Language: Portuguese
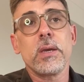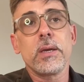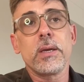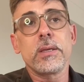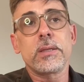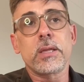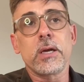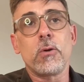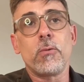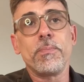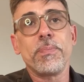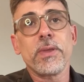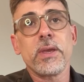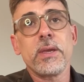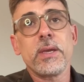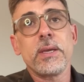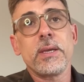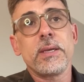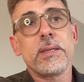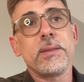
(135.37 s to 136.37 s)
Então,
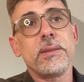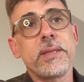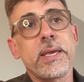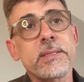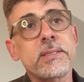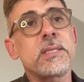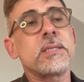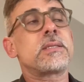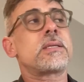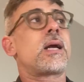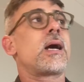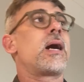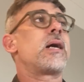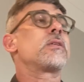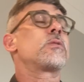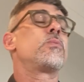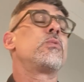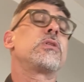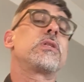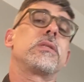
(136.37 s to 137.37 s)
nesses
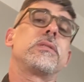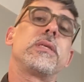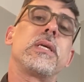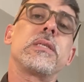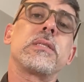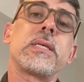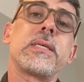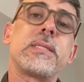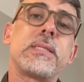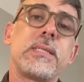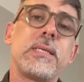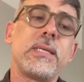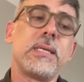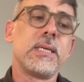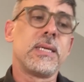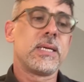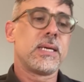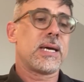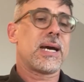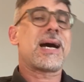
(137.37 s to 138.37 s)
casos, muitas vezes esse
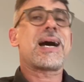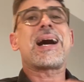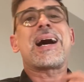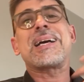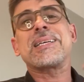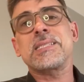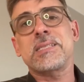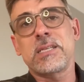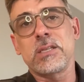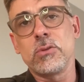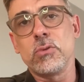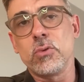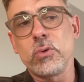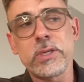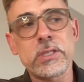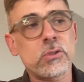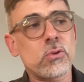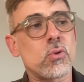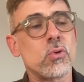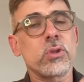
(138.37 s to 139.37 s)
ácido,
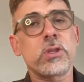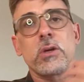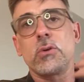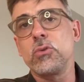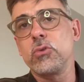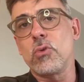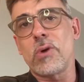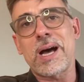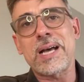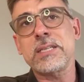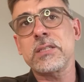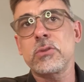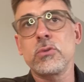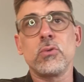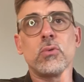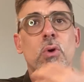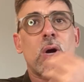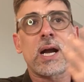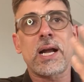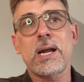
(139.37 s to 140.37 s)
esse conteúdo
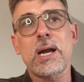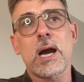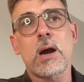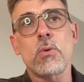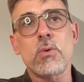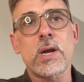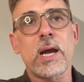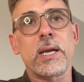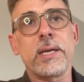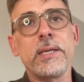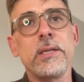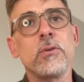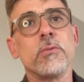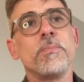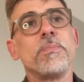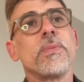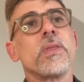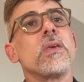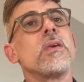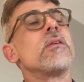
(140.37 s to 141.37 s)
ácido alcalino,
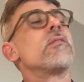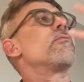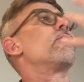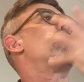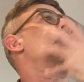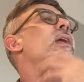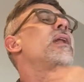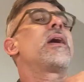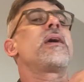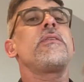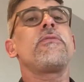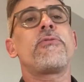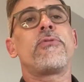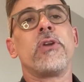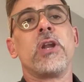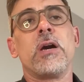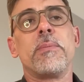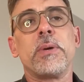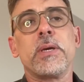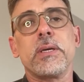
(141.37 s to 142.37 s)
vai lá,
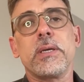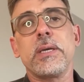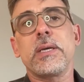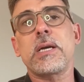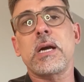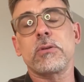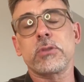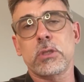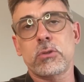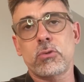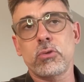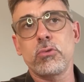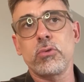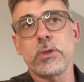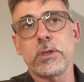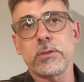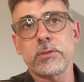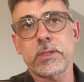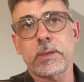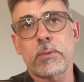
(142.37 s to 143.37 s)
inflama e causa tudo
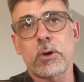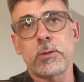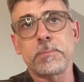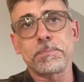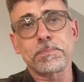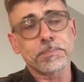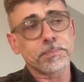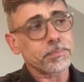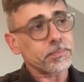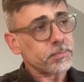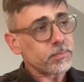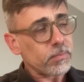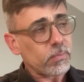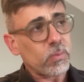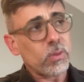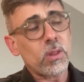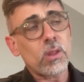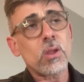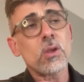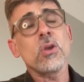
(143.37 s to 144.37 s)
isso, tá bom?
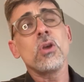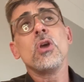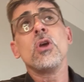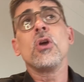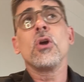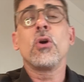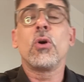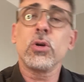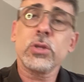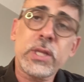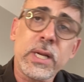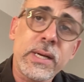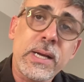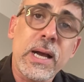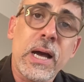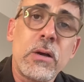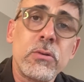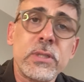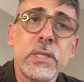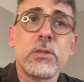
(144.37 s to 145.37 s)
Outra
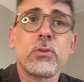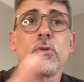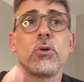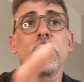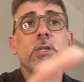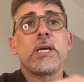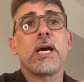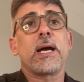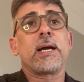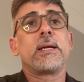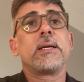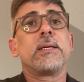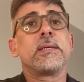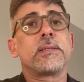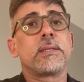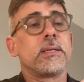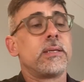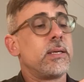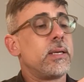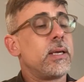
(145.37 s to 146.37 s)
causa de dor de
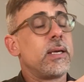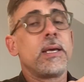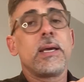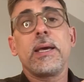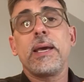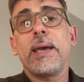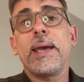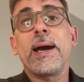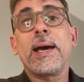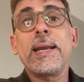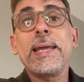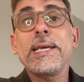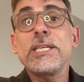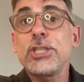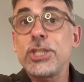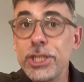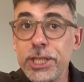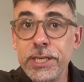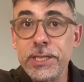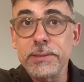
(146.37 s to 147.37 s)
garganta é a
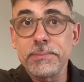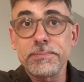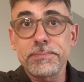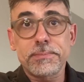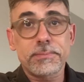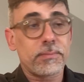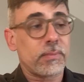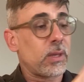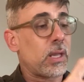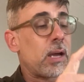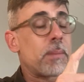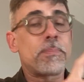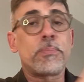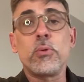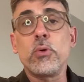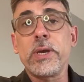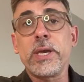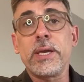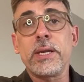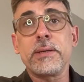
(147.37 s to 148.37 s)
alergia, a
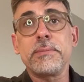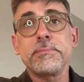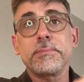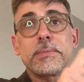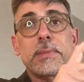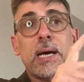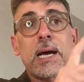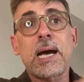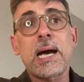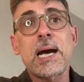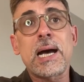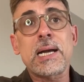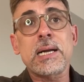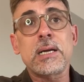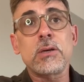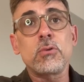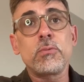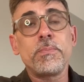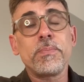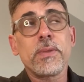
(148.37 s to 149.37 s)
poeira, a
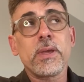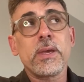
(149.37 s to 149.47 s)
ácaro.